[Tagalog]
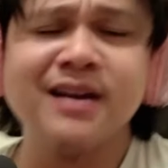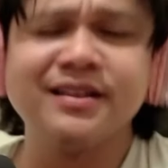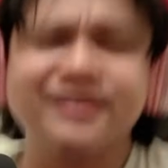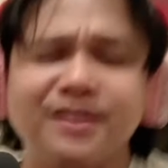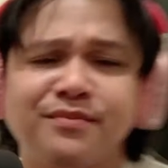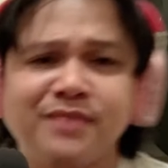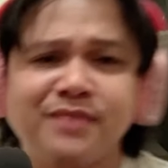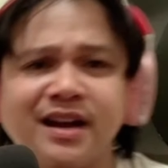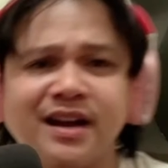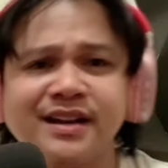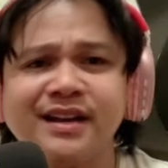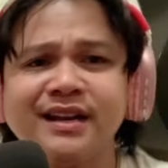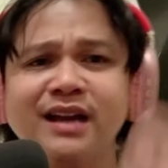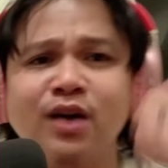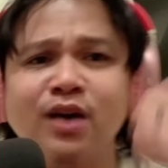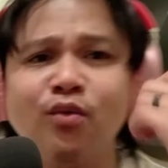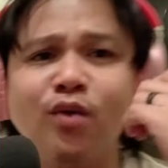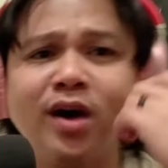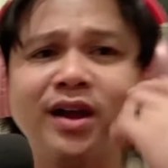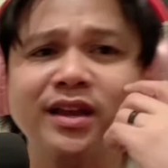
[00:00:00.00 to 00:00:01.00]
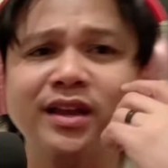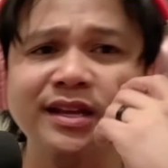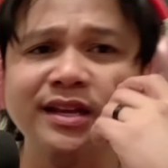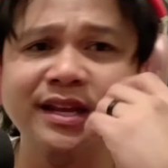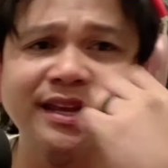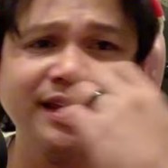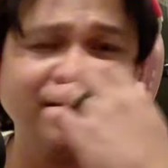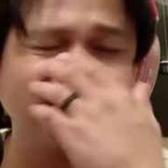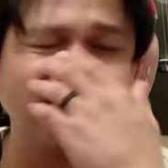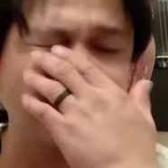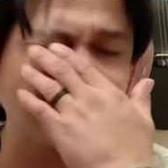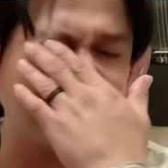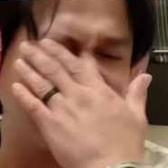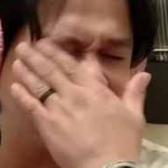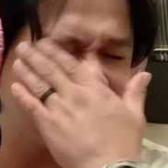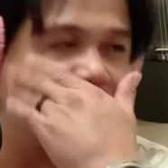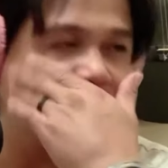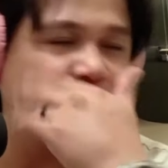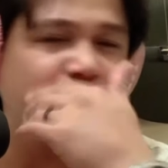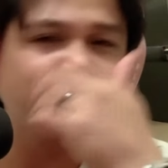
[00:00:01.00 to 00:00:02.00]
sa mga nagawa ni Yerme
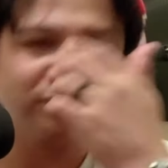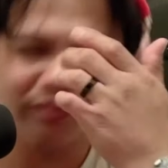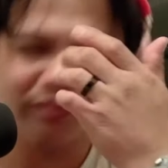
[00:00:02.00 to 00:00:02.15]
Isko.